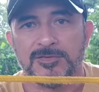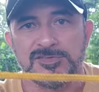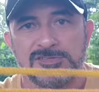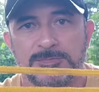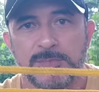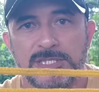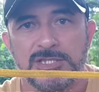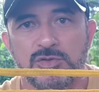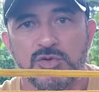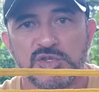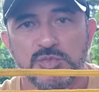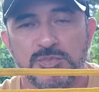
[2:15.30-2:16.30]
Você vai medir
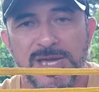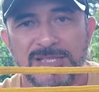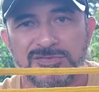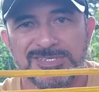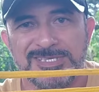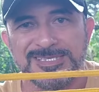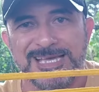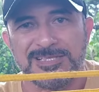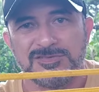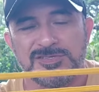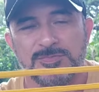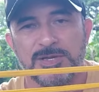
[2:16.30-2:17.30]
2 metros
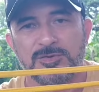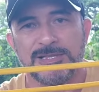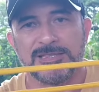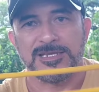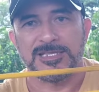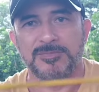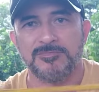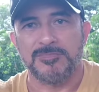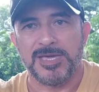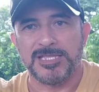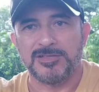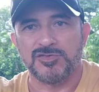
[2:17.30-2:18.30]
exatos. Você pega uma trena,
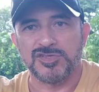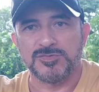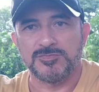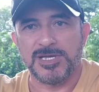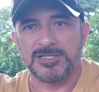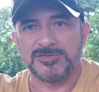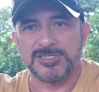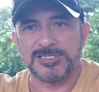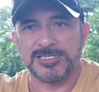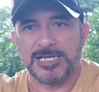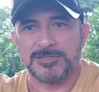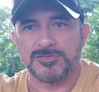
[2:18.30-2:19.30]
mede 2 metros
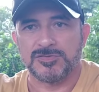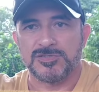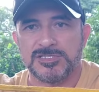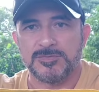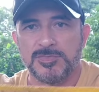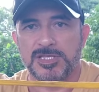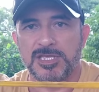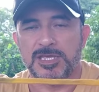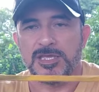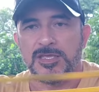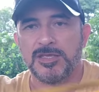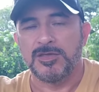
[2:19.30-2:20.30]
exatos. Quando você
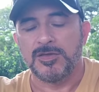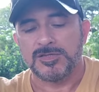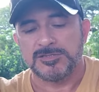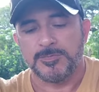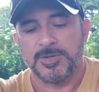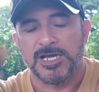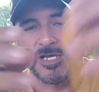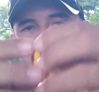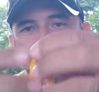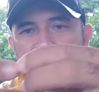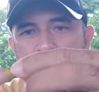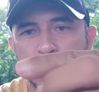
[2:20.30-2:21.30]
medir, você vai pegar as
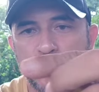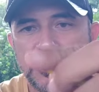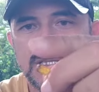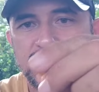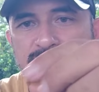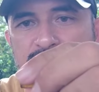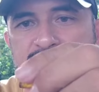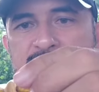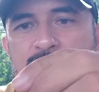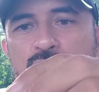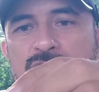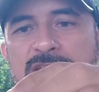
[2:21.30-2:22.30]
duas pontas e fazer
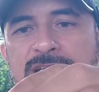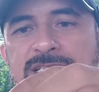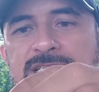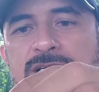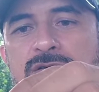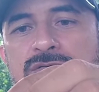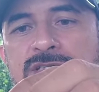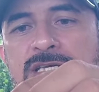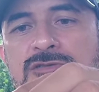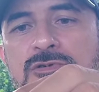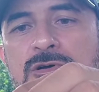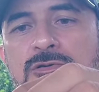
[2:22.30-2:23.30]
a conexão,
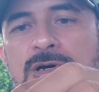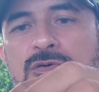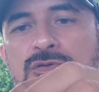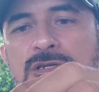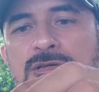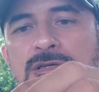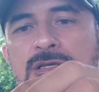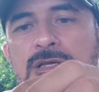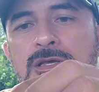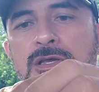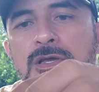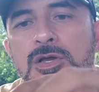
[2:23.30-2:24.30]
certo? Uma com a outra.
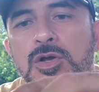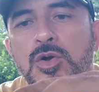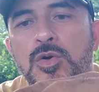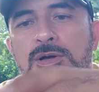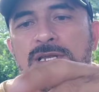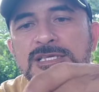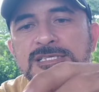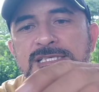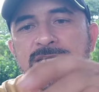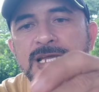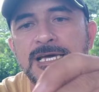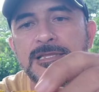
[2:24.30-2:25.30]
Com a linha
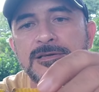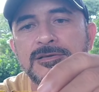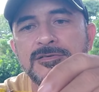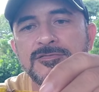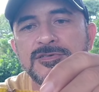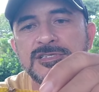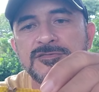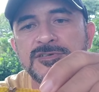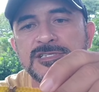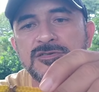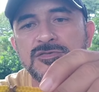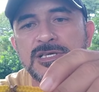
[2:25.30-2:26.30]
encerada. Fazer,
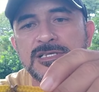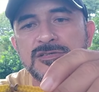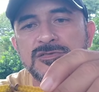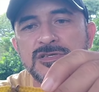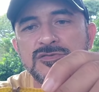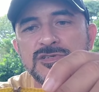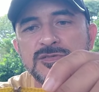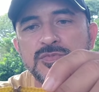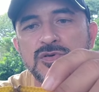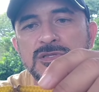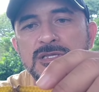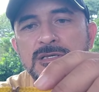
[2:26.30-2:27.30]
fazer a conexão das duas
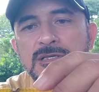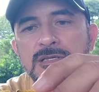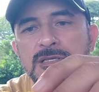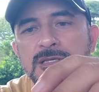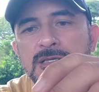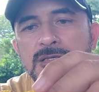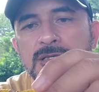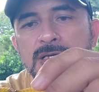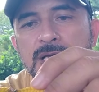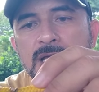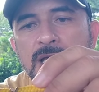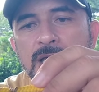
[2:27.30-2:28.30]
pontas.
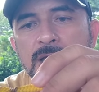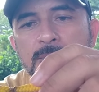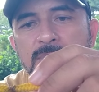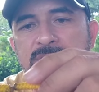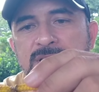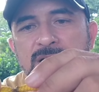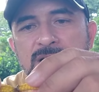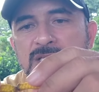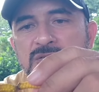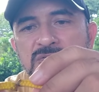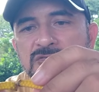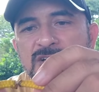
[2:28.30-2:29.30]
É, dar
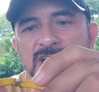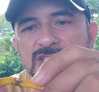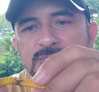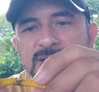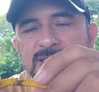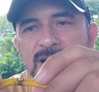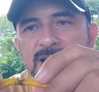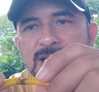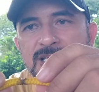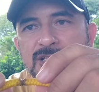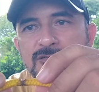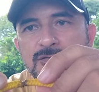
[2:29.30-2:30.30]
aqui uma, várias
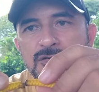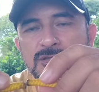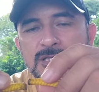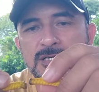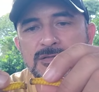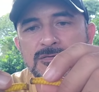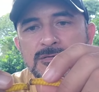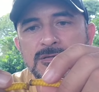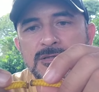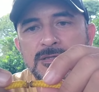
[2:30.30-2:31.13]
passadas, indo e voltando.